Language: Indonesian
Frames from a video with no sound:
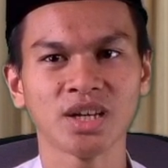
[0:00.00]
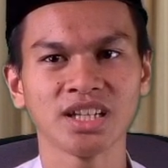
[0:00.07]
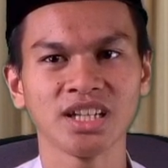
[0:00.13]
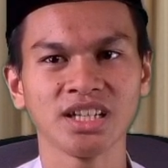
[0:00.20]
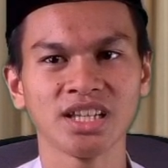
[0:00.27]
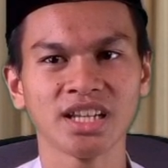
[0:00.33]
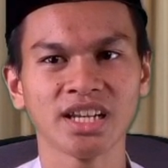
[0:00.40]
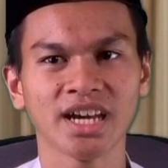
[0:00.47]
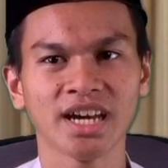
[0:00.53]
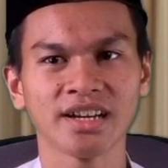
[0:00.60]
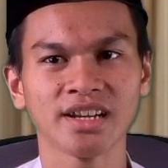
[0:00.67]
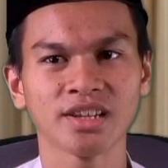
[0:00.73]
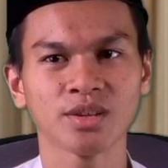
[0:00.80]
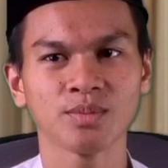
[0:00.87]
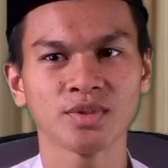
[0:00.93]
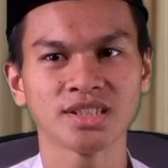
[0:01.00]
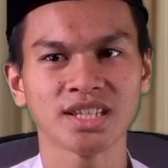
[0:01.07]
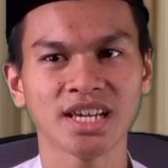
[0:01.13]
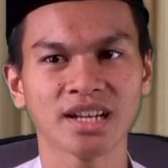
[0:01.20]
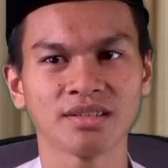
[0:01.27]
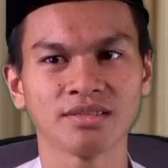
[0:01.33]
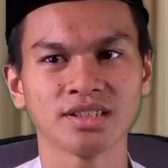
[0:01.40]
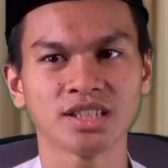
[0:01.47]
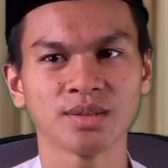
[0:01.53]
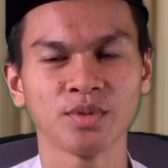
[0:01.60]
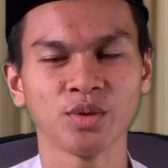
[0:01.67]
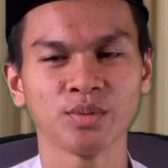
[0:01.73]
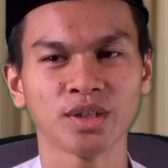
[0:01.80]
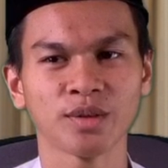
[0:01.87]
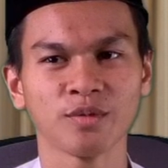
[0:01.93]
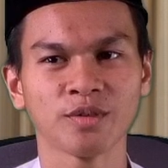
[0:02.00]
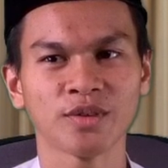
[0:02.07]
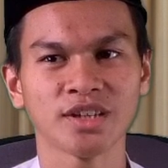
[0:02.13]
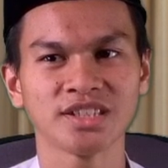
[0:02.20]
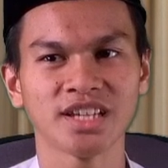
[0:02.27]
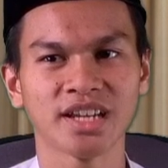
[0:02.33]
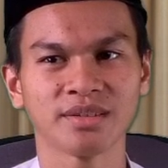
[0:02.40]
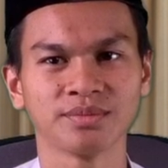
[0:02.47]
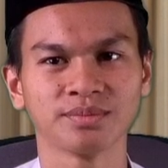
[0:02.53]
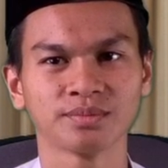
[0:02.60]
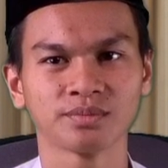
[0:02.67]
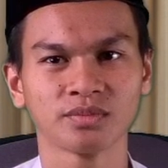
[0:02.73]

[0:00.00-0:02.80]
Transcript: mandi dari hadas besar sebelum terbit fajar